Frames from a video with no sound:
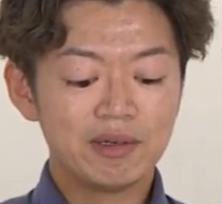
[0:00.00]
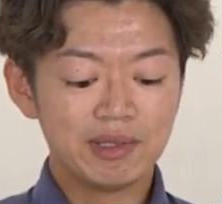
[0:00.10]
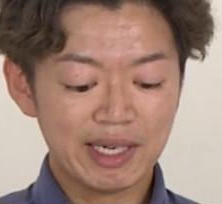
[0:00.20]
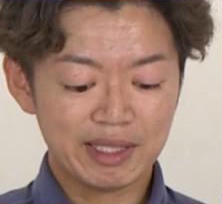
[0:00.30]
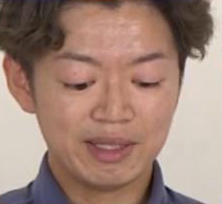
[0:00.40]

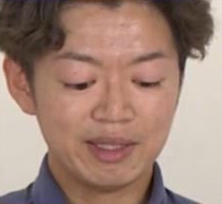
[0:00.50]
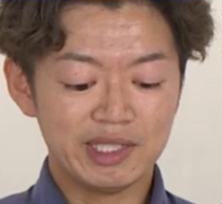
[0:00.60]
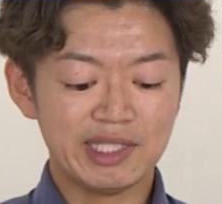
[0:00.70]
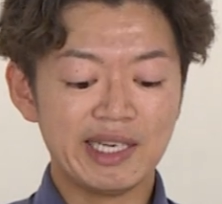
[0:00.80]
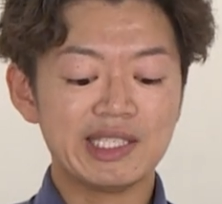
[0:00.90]
普段
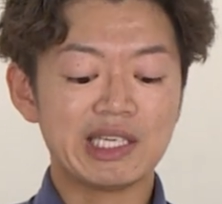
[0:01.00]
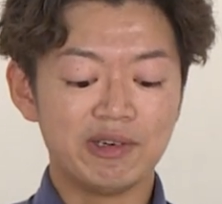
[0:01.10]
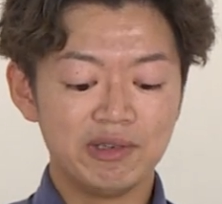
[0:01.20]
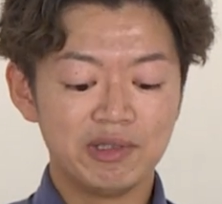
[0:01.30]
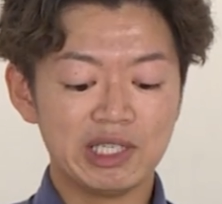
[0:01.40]
自転車
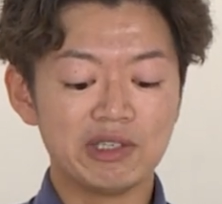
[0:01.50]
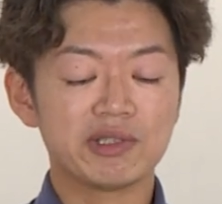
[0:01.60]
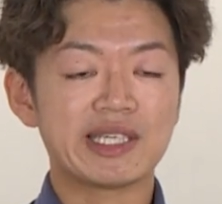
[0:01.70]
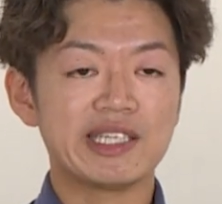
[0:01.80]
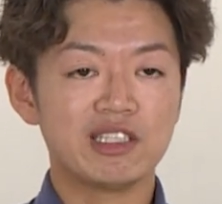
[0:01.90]
を利
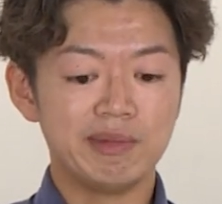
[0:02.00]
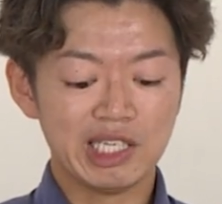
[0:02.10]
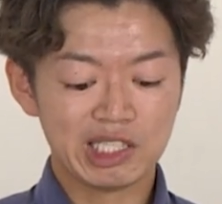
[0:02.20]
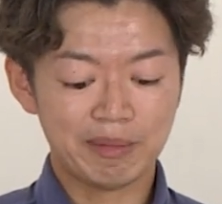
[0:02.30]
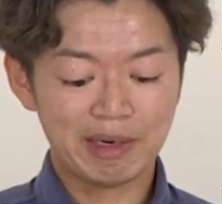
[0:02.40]
用される
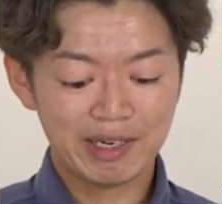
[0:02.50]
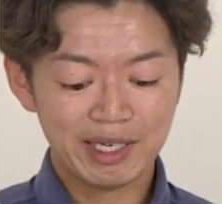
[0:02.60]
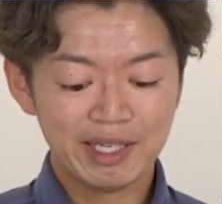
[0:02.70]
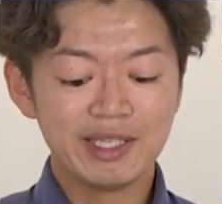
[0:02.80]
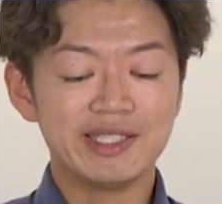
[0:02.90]
皆様は
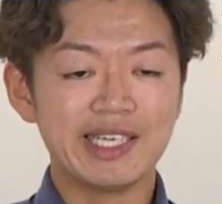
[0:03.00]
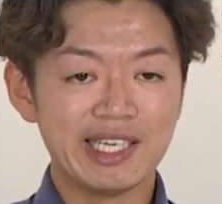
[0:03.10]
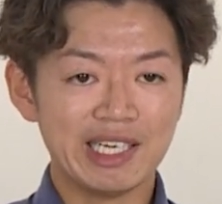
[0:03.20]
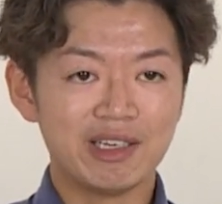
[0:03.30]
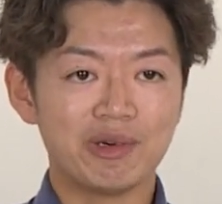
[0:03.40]
是
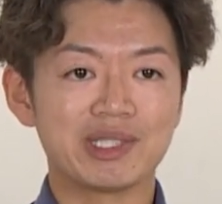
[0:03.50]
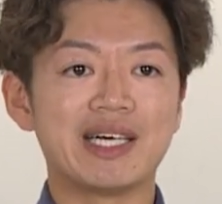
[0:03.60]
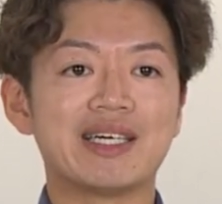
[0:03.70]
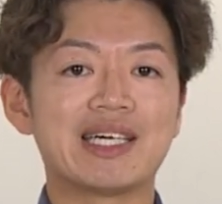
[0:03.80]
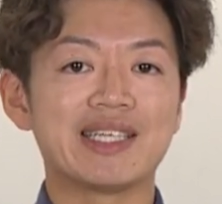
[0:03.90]
非ご
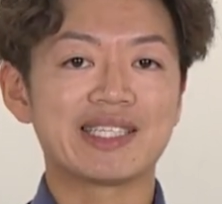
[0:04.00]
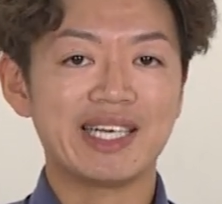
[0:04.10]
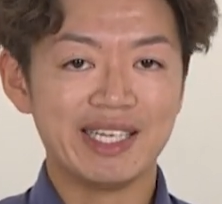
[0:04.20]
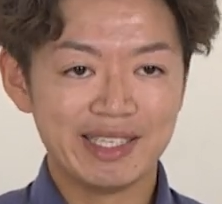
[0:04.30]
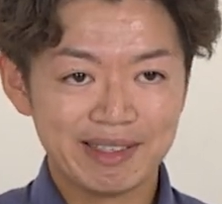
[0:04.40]
参加くだ
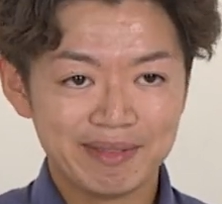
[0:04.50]
さい。